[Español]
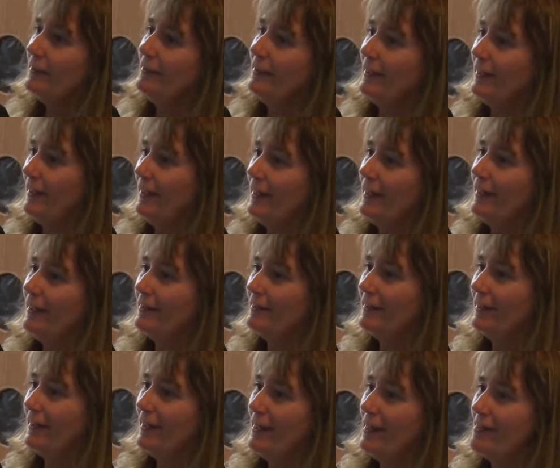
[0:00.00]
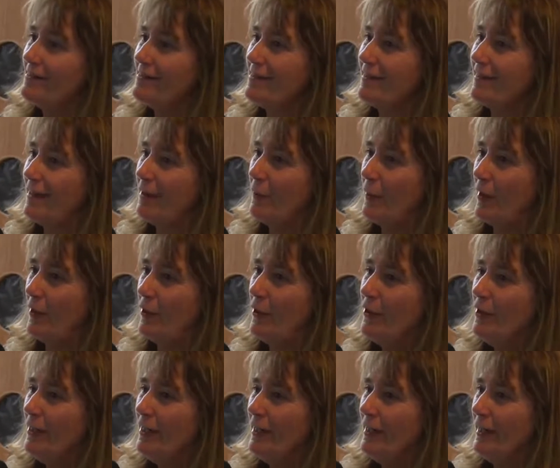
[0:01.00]
Este, así que
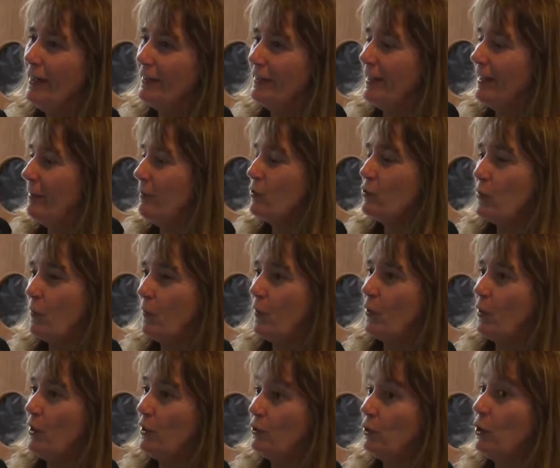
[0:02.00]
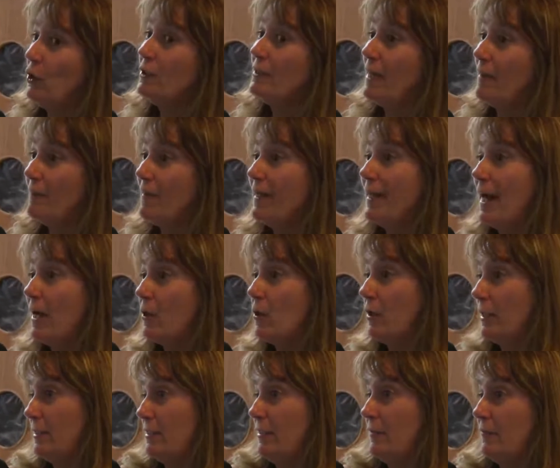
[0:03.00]
bueno, eh, tenemos un poco de todo y también
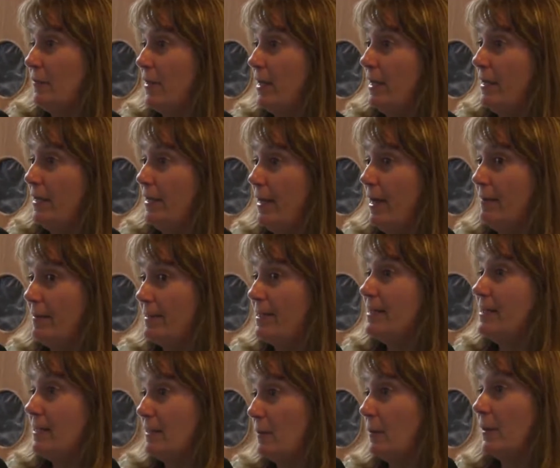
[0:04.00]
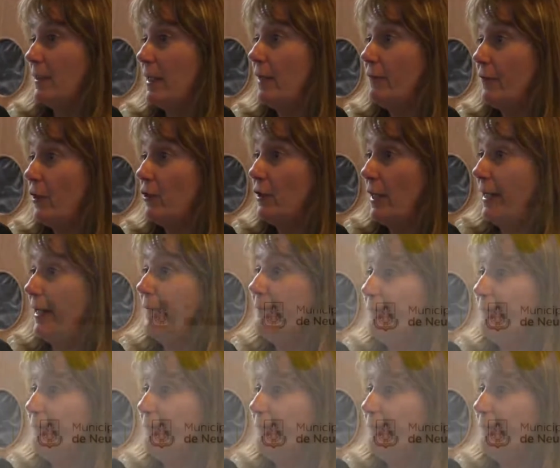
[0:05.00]
algo que eh, a veces se secuestra en frontera.